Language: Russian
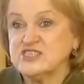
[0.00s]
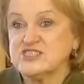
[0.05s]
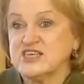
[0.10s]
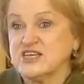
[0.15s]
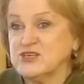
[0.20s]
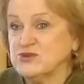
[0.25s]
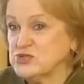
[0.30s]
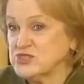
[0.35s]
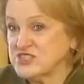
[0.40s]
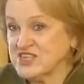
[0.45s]

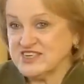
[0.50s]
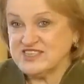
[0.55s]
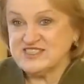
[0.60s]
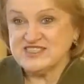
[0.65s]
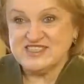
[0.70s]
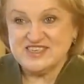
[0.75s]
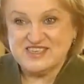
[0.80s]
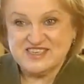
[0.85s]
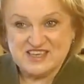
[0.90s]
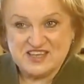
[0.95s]
Союз с
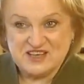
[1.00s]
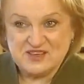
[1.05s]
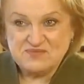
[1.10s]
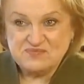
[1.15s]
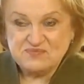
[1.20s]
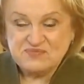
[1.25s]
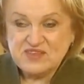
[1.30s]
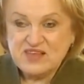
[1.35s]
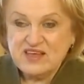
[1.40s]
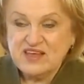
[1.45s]

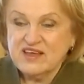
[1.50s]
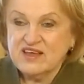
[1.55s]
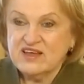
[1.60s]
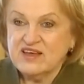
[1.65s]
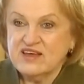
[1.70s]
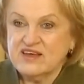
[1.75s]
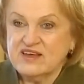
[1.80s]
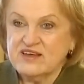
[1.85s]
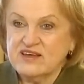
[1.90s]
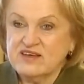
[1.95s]
Россией
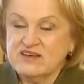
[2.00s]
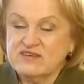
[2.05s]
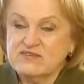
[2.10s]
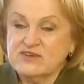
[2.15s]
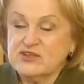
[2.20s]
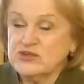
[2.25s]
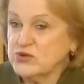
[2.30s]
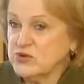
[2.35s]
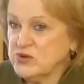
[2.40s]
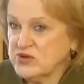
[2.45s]
э,
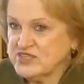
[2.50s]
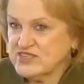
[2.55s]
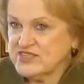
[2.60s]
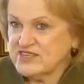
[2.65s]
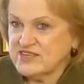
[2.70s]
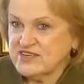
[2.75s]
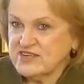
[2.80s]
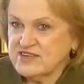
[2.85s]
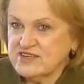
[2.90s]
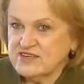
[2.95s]

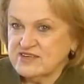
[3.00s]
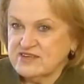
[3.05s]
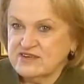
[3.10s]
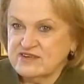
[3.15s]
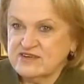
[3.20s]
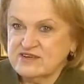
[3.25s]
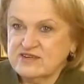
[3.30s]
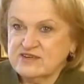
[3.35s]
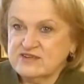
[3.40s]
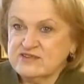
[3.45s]
ведет
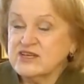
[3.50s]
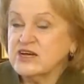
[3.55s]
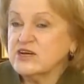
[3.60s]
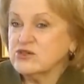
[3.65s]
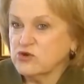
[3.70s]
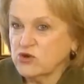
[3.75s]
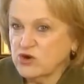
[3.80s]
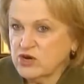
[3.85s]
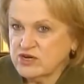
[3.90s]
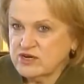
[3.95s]
э,
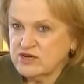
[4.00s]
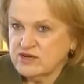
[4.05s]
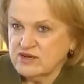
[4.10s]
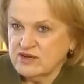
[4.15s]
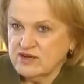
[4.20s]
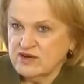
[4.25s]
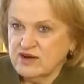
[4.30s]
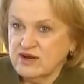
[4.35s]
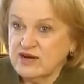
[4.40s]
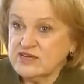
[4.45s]
диалог
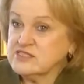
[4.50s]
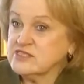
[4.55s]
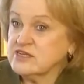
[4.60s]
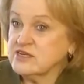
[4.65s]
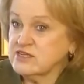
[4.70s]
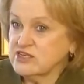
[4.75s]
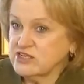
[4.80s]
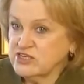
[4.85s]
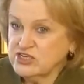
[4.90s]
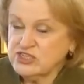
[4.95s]
о
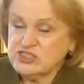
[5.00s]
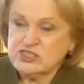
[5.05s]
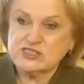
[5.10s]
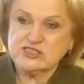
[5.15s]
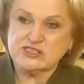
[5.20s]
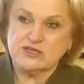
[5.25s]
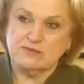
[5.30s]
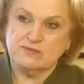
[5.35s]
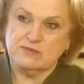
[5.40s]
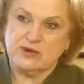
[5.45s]

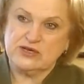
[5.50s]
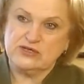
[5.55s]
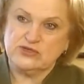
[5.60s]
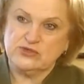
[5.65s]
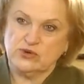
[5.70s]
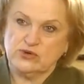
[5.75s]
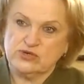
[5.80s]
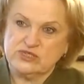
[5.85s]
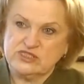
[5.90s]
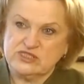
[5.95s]
стратегическом
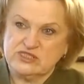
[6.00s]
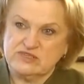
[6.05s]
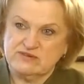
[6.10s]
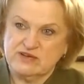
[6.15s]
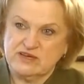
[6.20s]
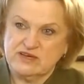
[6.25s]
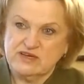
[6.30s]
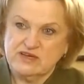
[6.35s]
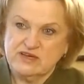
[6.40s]
партнерстве –